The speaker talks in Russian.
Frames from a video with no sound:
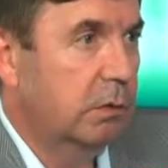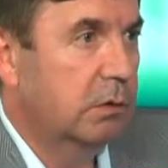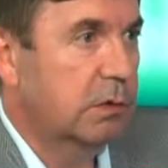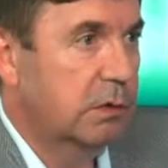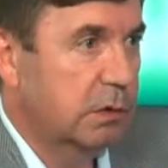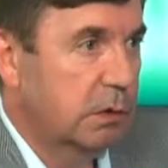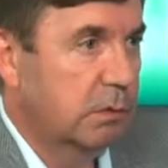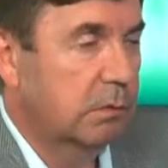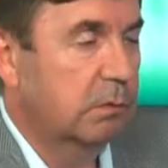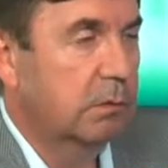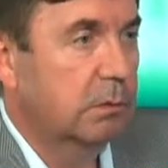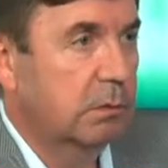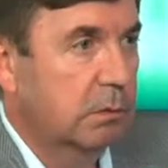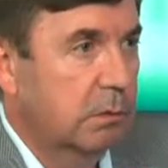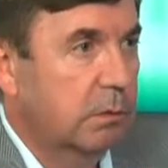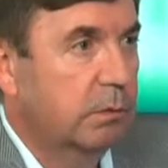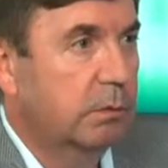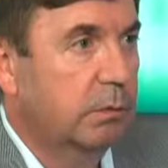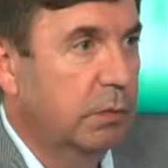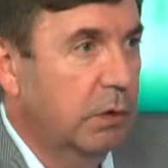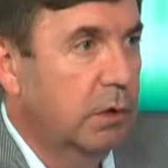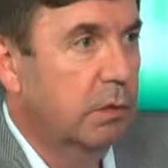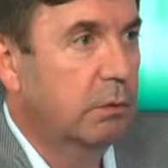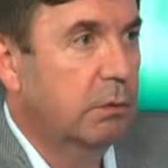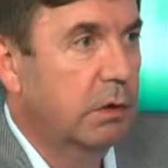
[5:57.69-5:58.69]
То есть, ну,
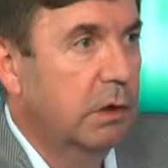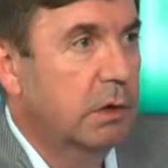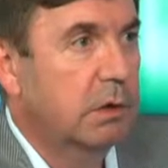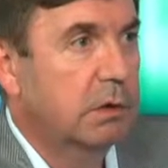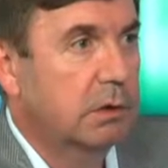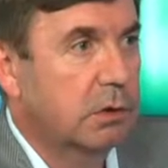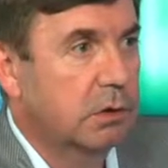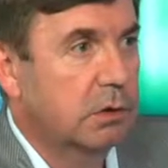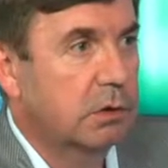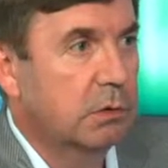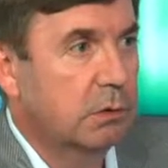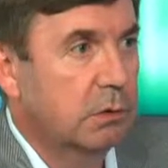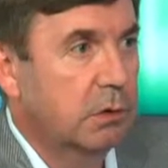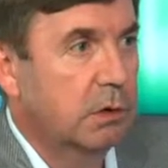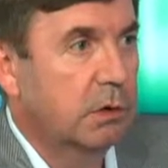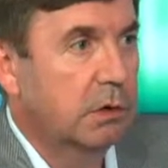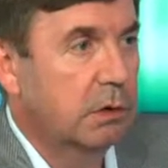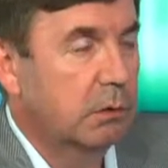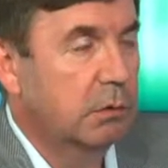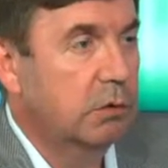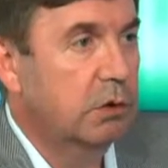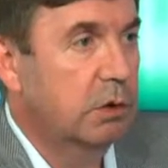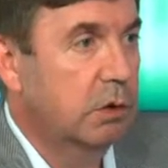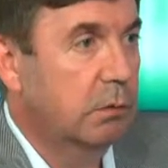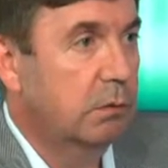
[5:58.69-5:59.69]
понимаете, что
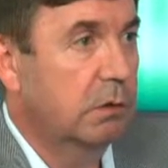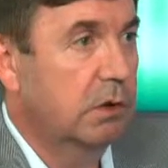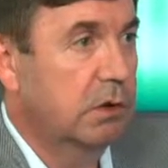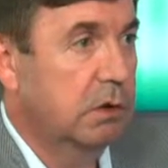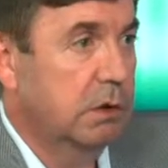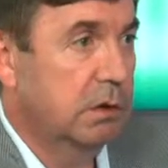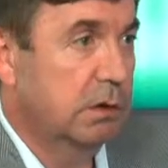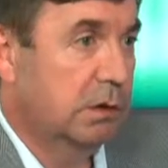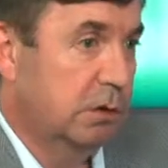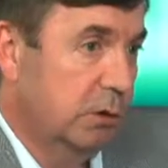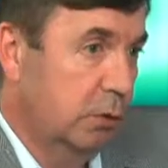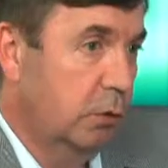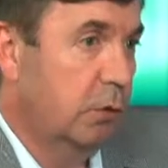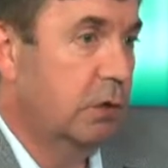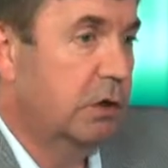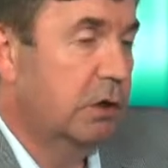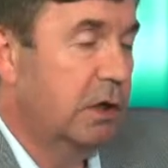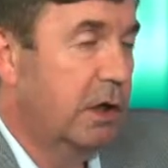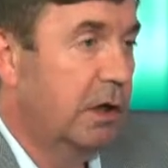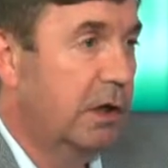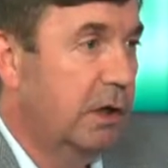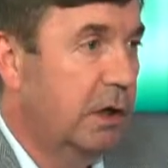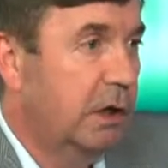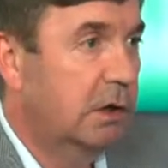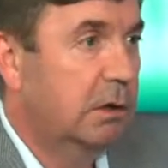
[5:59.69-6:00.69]
это очень важно.
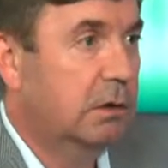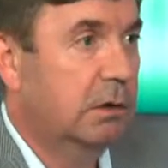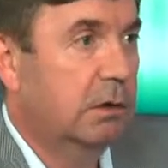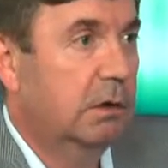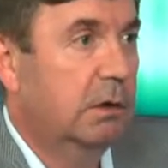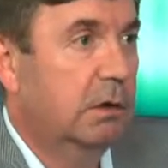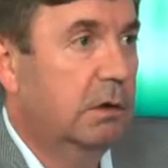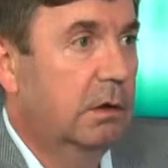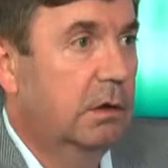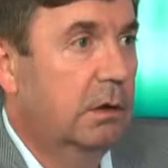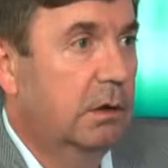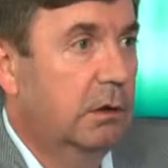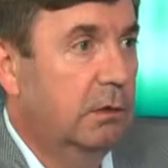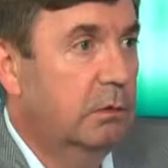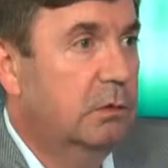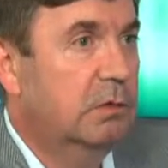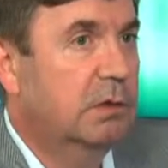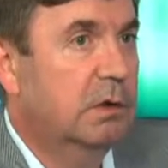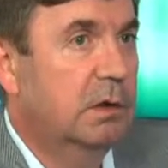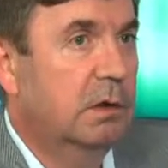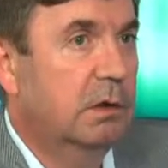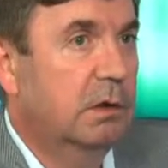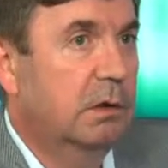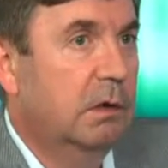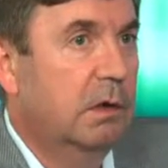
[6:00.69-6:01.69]
Столько лет
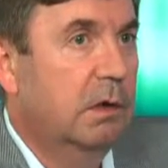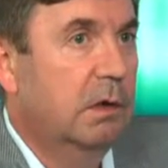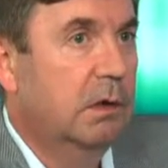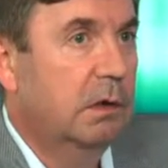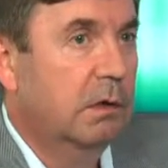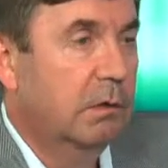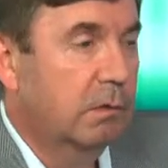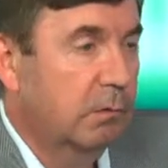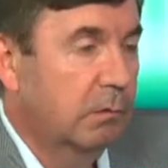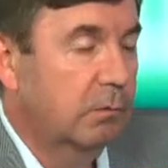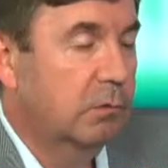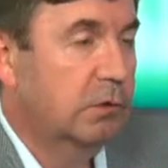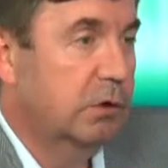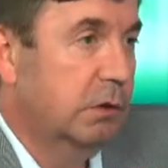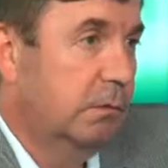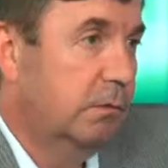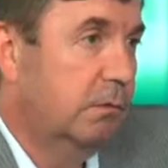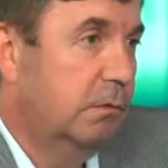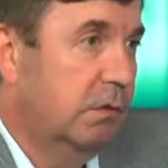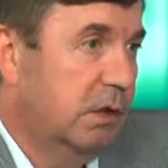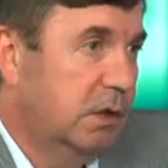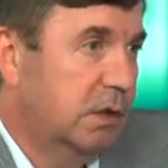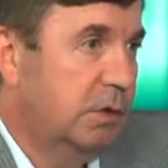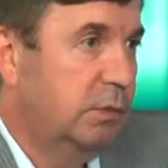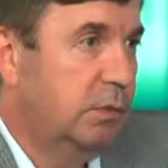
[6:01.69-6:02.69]
люди уже
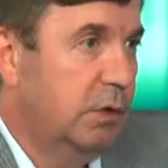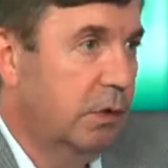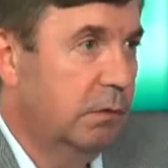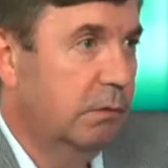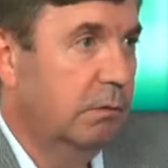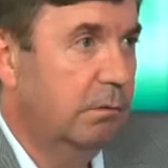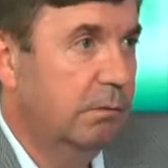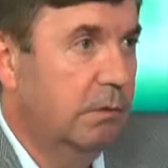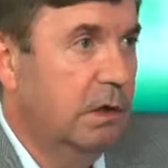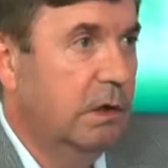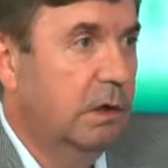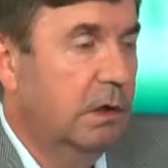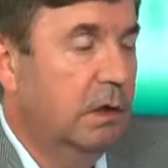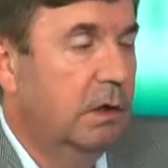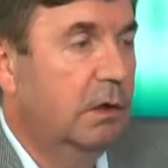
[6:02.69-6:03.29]
в 21 веке